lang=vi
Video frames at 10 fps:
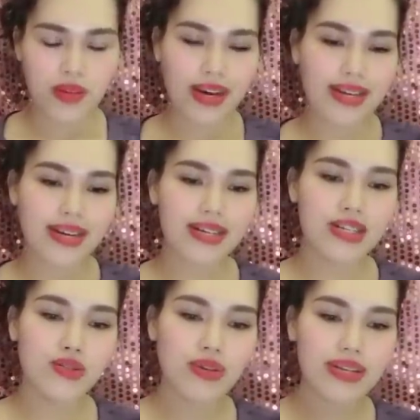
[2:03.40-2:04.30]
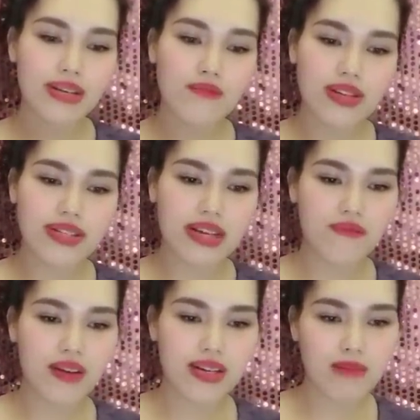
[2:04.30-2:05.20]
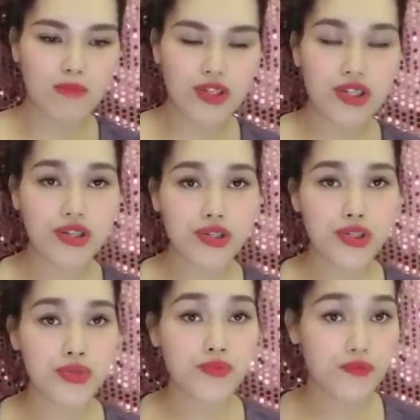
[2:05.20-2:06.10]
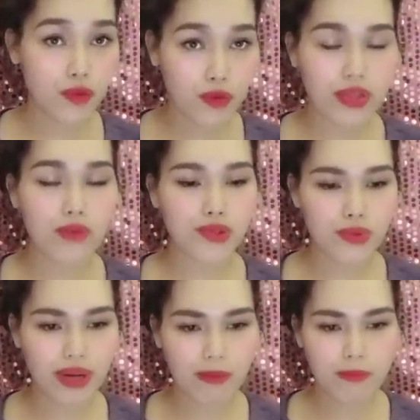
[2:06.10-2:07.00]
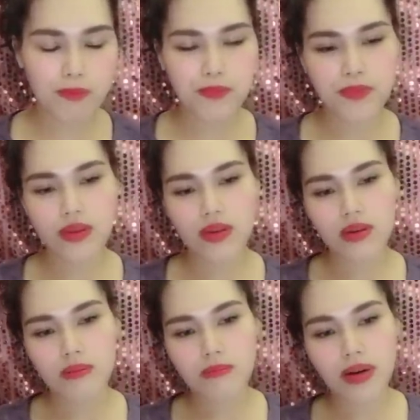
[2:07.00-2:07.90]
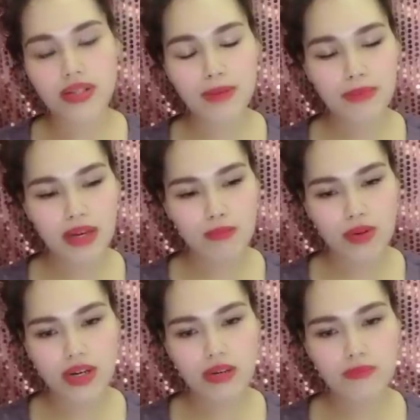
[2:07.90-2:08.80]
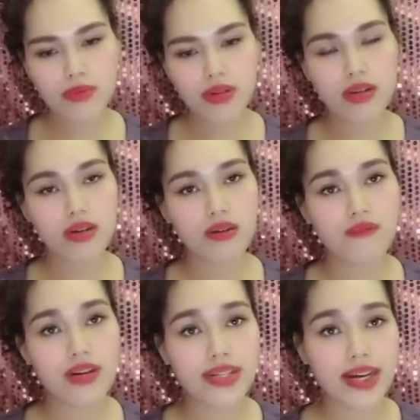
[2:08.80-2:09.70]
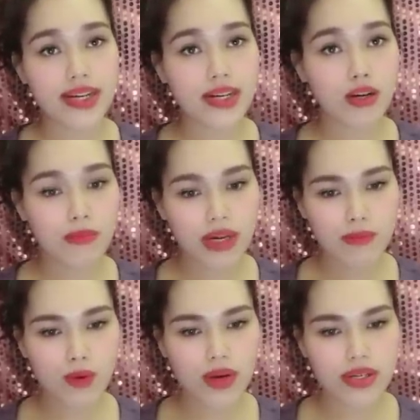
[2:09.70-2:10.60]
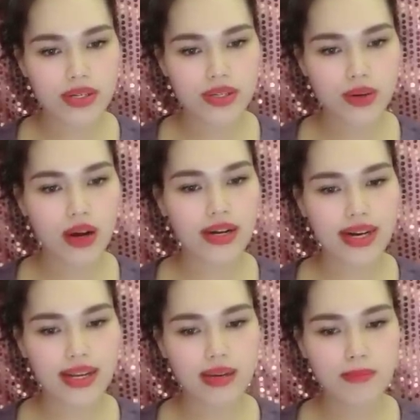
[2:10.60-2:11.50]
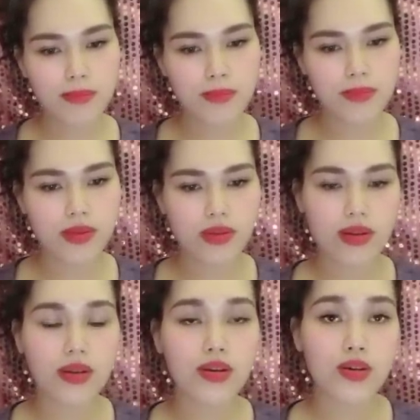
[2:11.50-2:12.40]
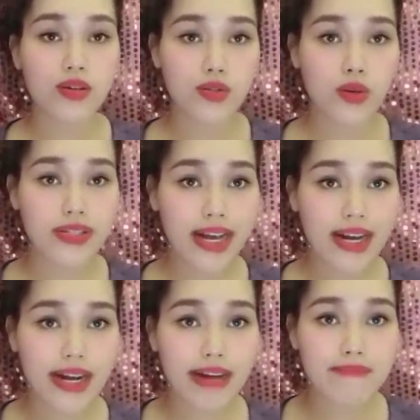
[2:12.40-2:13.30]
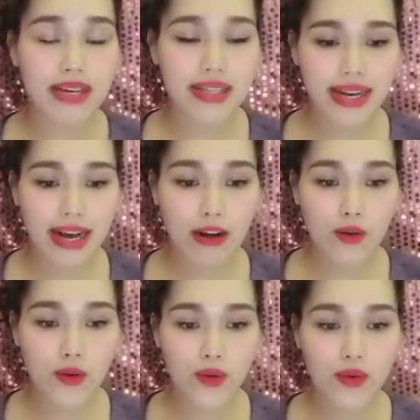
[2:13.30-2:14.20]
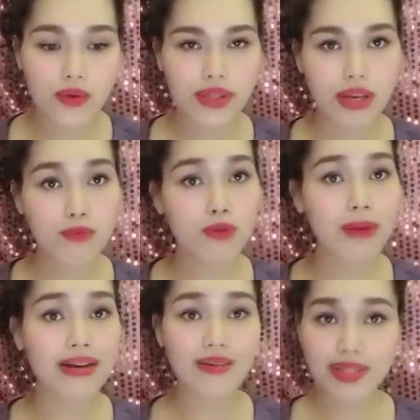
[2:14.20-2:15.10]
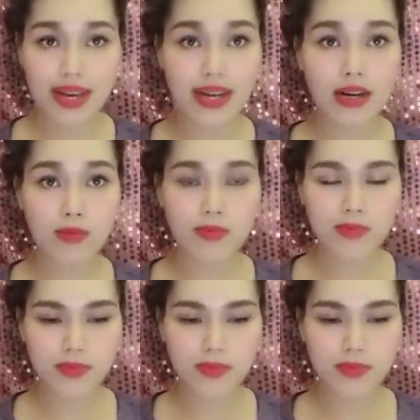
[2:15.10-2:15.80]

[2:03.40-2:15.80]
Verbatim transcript: Ngày ấy tôi là giáo viên dạy văn ở một trường phổ thông trung học, mới tiếp nhận một lớp, vừa dạy được có mấy buổi tôi hỏi cả lớp. Tôi giảng các em thấy thế nào? Tiếp thu bài có dễ không?